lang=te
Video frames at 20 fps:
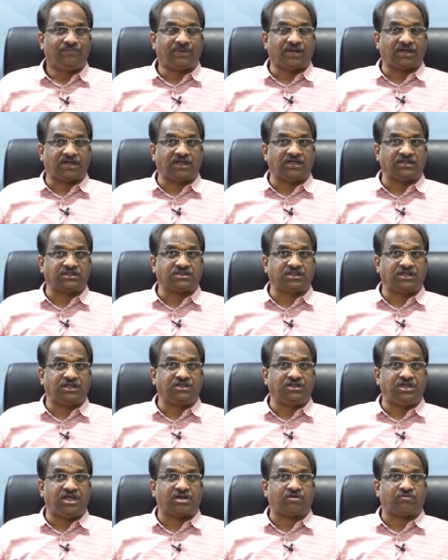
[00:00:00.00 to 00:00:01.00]
ప్రకాష్
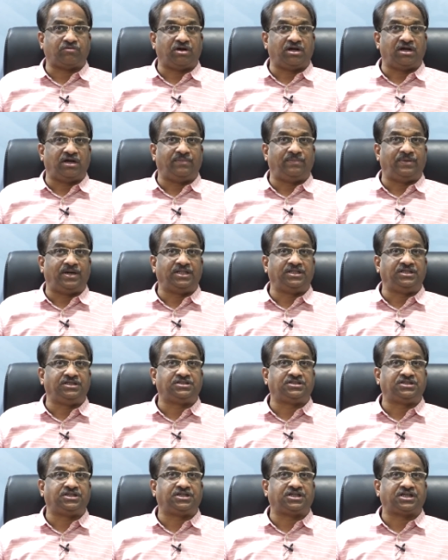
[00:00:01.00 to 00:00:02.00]
రాజ్ని ఎక్కువగా
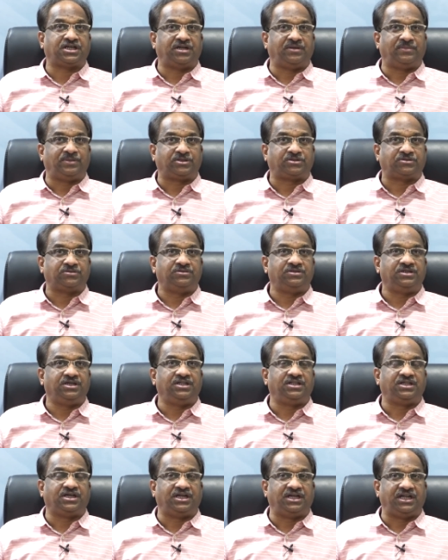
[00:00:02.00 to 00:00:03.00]
బాధించినట్టు కనబడుతుంది
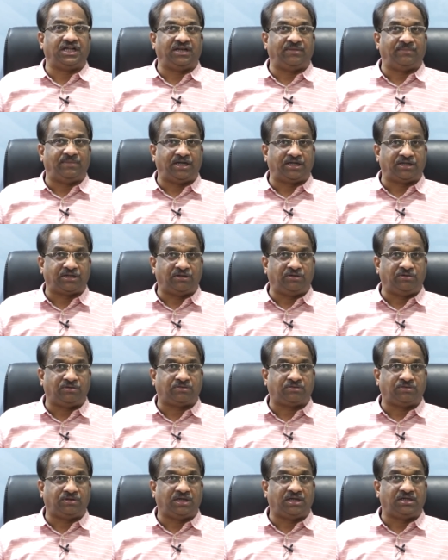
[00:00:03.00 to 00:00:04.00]
ఎందుకంటే ఆయన మాటల్లో
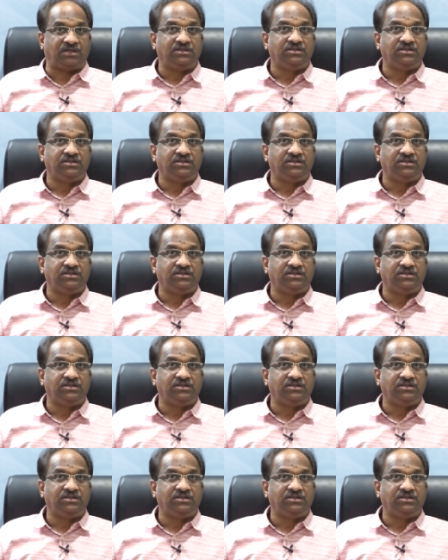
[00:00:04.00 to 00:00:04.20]
కూడా